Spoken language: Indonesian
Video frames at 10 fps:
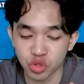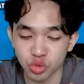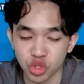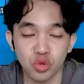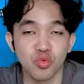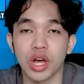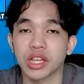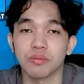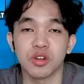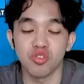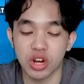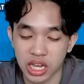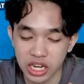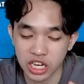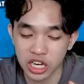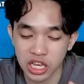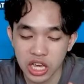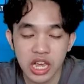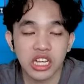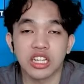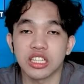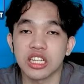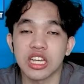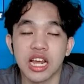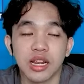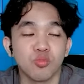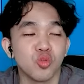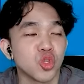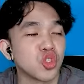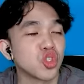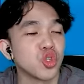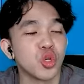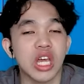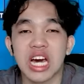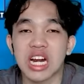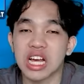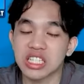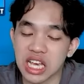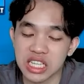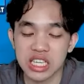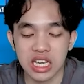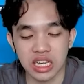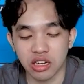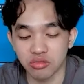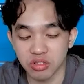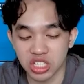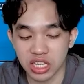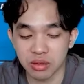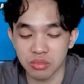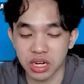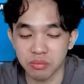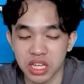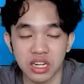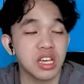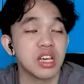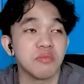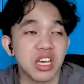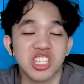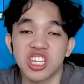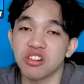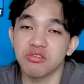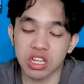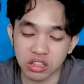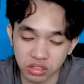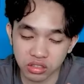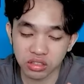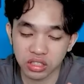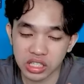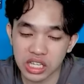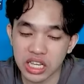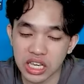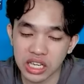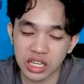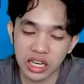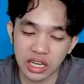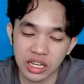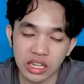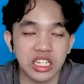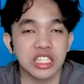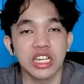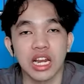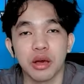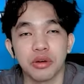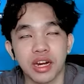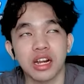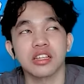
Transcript: musuh-musuh kuat menggunakan ini. Kita cari musuh yang raksasa ya kalau bisa ya, biar biar biar seru gitu. Jadi ya kecil lawan